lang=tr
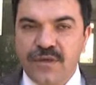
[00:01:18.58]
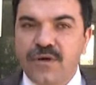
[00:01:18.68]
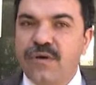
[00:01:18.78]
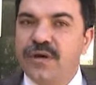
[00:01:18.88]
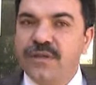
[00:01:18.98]

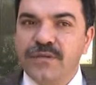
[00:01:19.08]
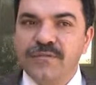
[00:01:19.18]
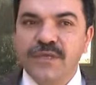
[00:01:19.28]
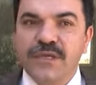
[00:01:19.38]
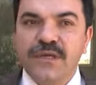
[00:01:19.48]
O
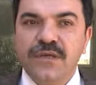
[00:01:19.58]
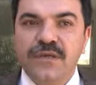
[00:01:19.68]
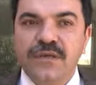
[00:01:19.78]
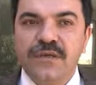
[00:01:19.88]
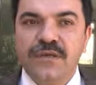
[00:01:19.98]
anlamda da
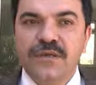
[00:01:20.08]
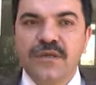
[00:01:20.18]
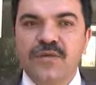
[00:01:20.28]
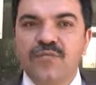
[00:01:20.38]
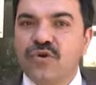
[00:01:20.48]

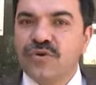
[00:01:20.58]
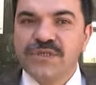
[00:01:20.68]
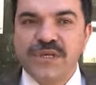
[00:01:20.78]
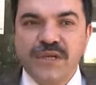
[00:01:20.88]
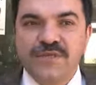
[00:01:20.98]
bu
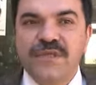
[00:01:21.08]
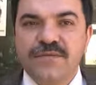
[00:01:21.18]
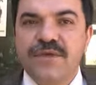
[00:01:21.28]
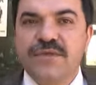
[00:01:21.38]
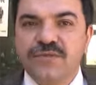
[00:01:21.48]
konserlerimizde
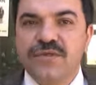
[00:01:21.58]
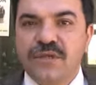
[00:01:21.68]
bekliyoruz